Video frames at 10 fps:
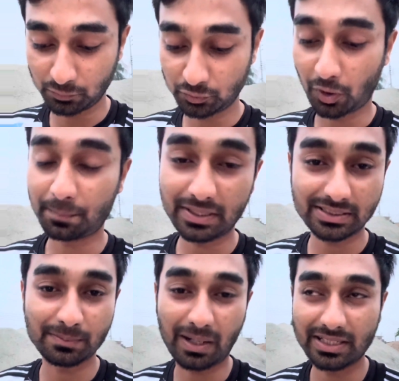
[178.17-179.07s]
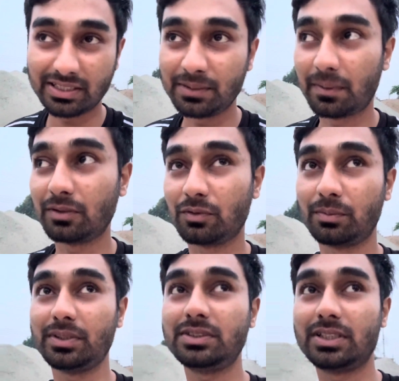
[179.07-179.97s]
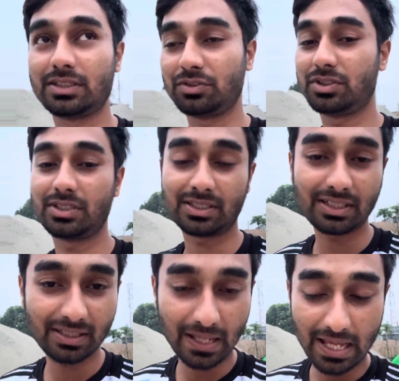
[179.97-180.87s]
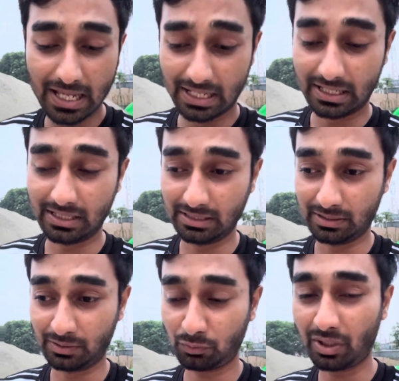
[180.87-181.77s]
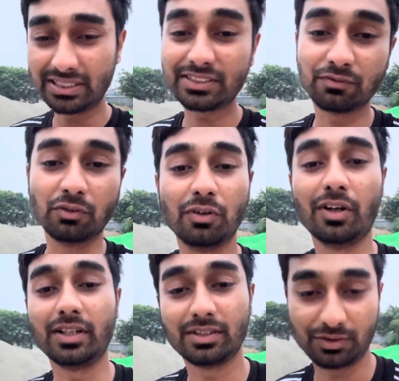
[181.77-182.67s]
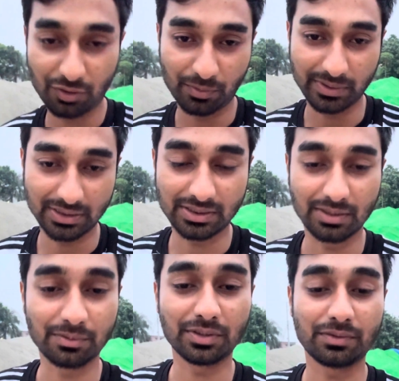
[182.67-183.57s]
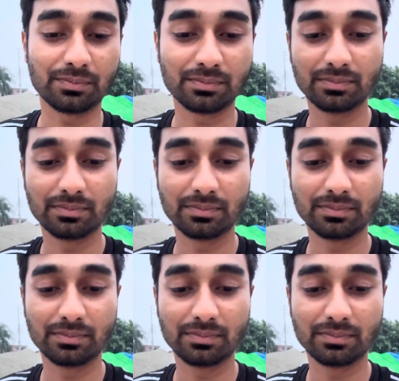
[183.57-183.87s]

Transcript: স্বপ্নের যে বাড়ি নির্মাণ করবেন সেটা হচ্ছে যাতে কোয়ালিটিফুল হয় ধন্যবাদ আসসালামু আলাইকুম